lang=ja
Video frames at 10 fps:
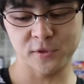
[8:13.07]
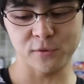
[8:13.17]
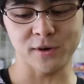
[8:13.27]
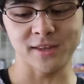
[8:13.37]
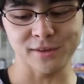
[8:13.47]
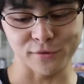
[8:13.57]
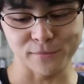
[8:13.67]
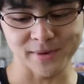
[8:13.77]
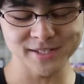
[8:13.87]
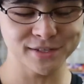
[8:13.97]
どうかなと
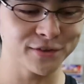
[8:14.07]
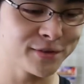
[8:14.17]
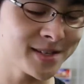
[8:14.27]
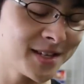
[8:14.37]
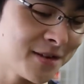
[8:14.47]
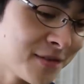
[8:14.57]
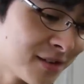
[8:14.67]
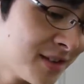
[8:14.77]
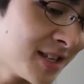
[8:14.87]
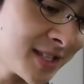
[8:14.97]
マジックヨーヨーさんには
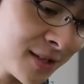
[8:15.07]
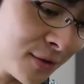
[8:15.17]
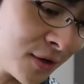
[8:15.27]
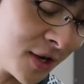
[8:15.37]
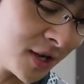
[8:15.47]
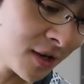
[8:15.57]
悪いですけど